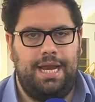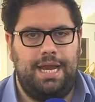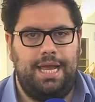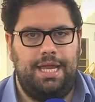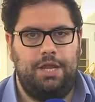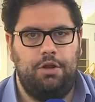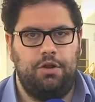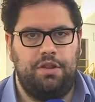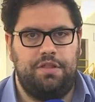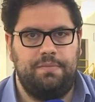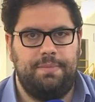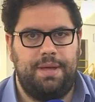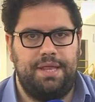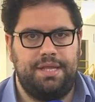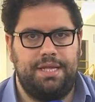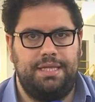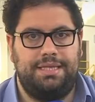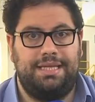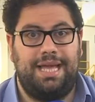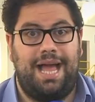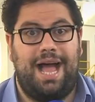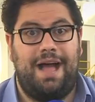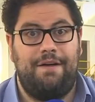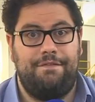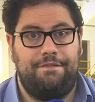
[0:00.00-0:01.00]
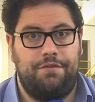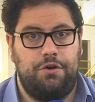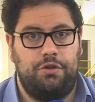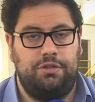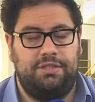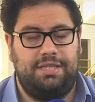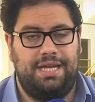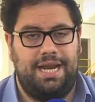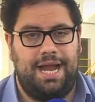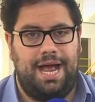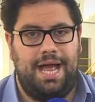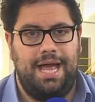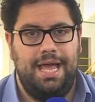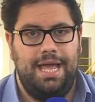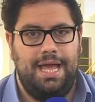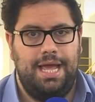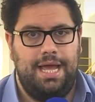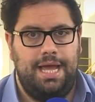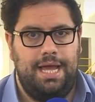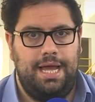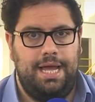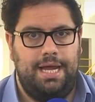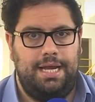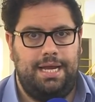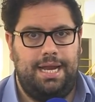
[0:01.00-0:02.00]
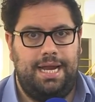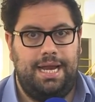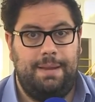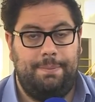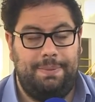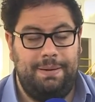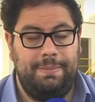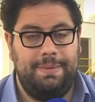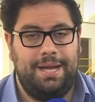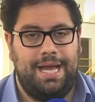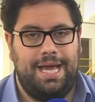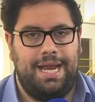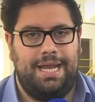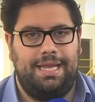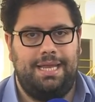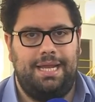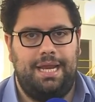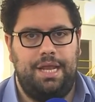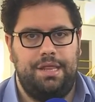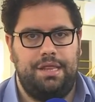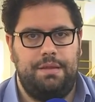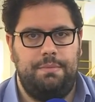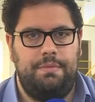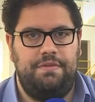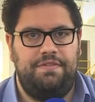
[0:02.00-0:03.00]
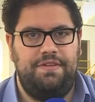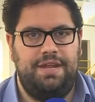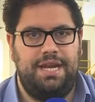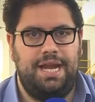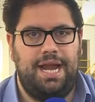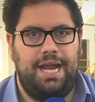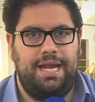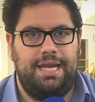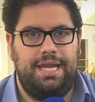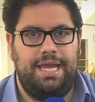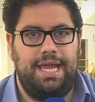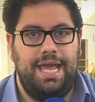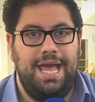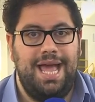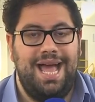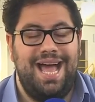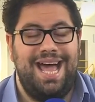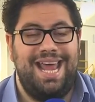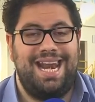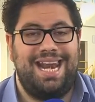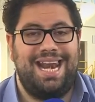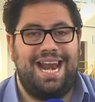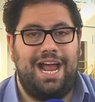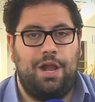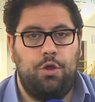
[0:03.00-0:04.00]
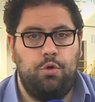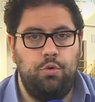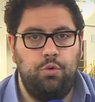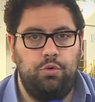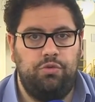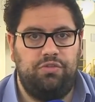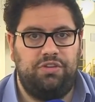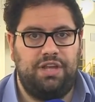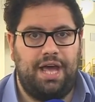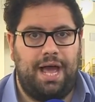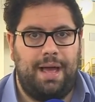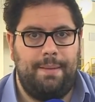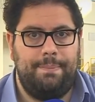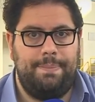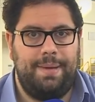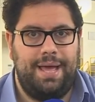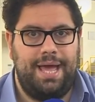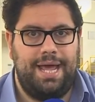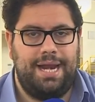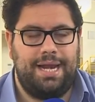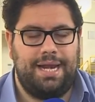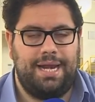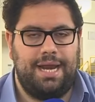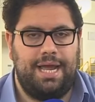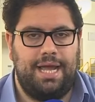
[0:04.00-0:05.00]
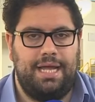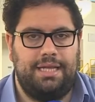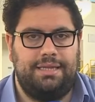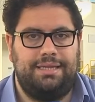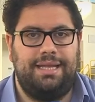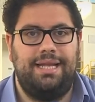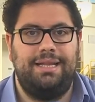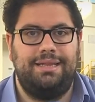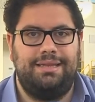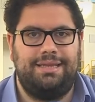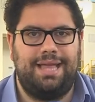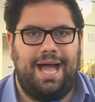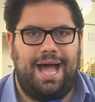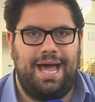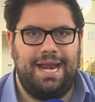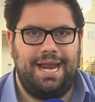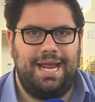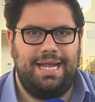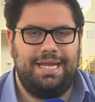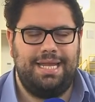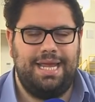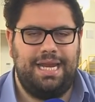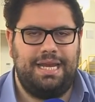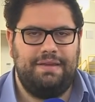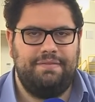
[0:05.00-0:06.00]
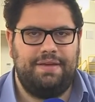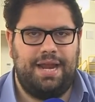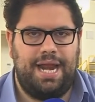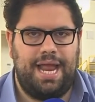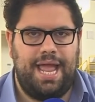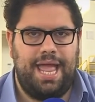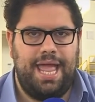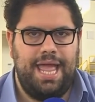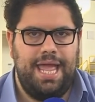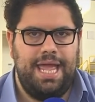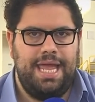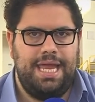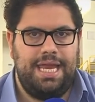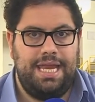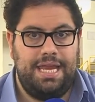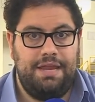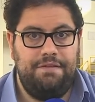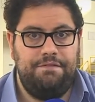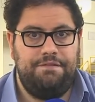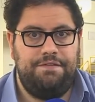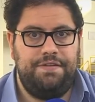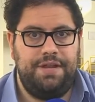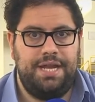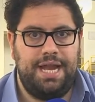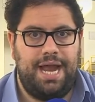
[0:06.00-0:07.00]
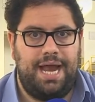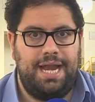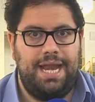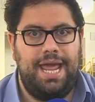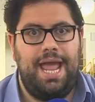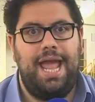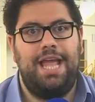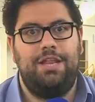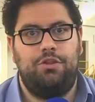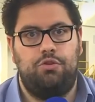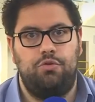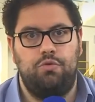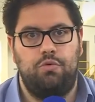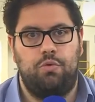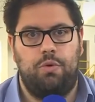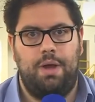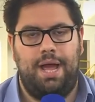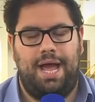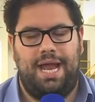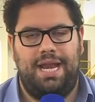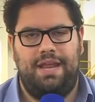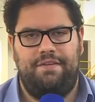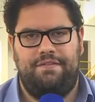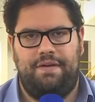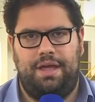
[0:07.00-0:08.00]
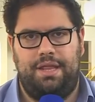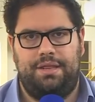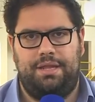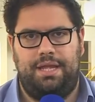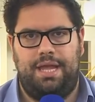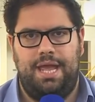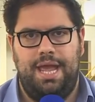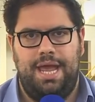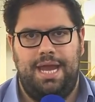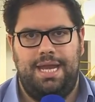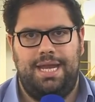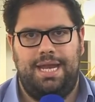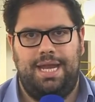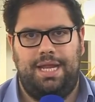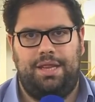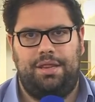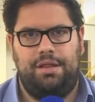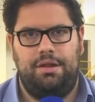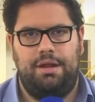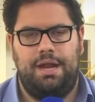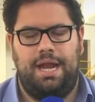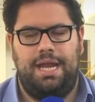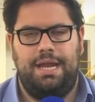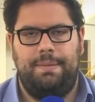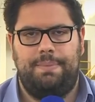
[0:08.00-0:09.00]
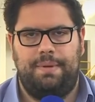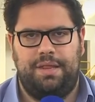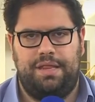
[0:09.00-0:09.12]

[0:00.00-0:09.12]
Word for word: La Eagles Basket affronterà eh, nella prima gara delle semifinali Ragusa per eh, tentare di arrivare in finale e dunque alle fasi nazionali.